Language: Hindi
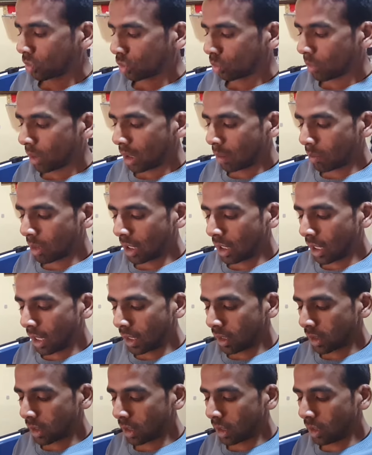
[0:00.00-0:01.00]
सुबह मेरी आई
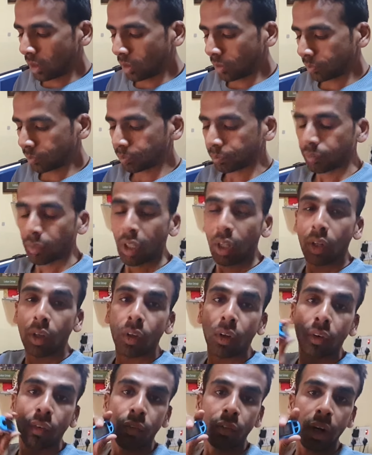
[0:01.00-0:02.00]
थी
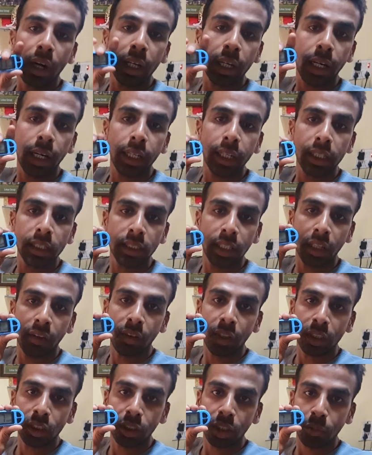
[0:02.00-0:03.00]

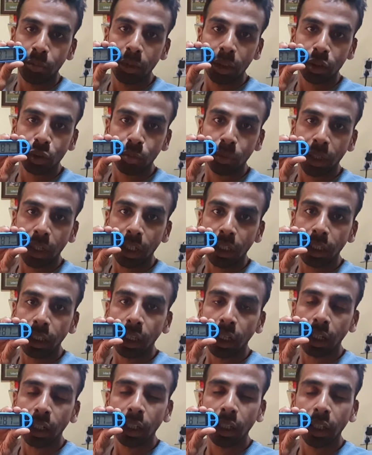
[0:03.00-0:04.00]
187 जब मैं सुबह रनिंग
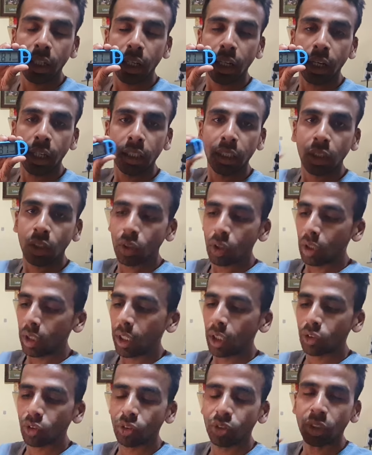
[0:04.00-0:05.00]
करने के लिए गया था तो
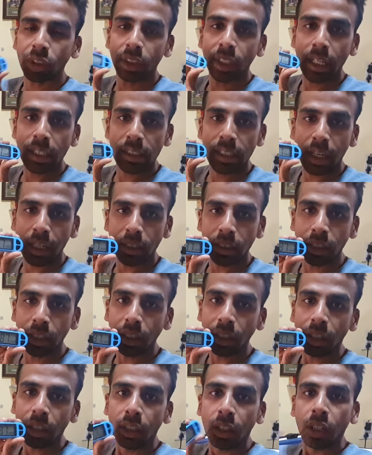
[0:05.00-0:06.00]
एक आई थी
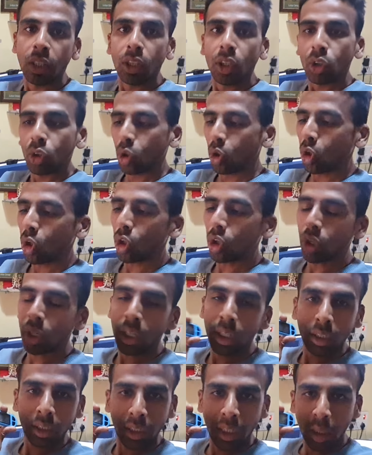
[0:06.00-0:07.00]
तो
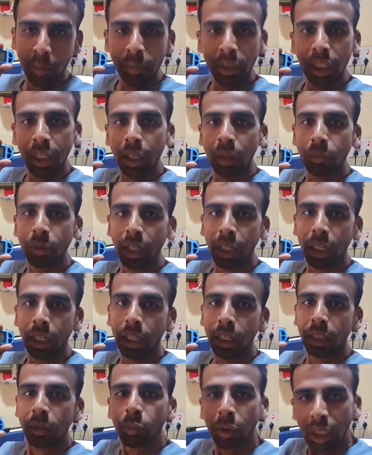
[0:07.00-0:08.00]
कम ही है मेरे
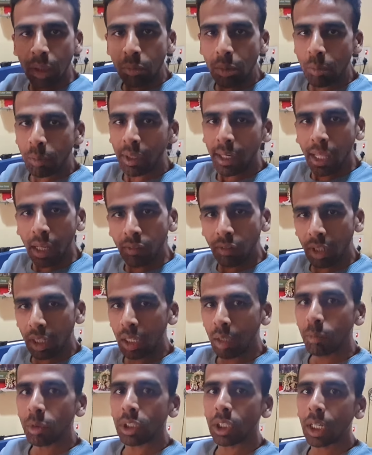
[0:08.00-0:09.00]
लिए मतलब मैं प्राणायाम वगैरह
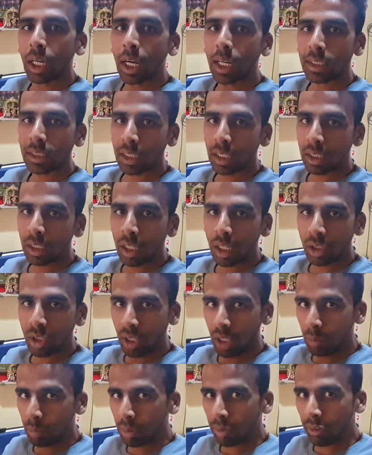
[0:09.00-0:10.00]
अभी इतने खास कर नहीं रहा
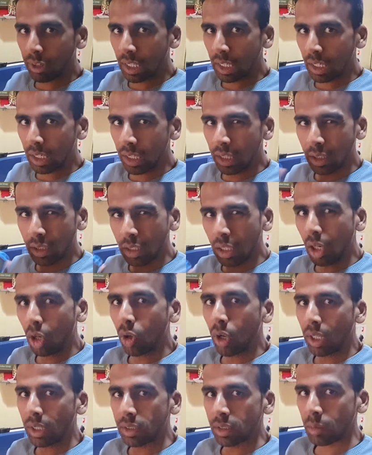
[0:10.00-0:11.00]
थेरेपी वगैरह ले नहीं रहा हूँ
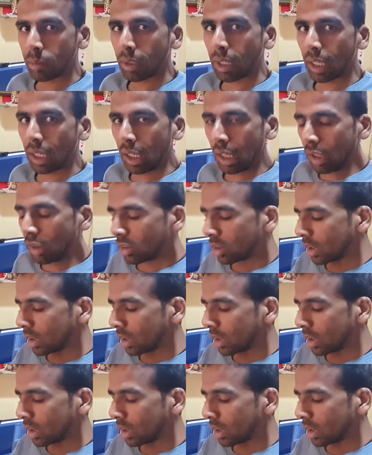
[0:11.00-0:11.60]
आलसी बना कर रहा हूँ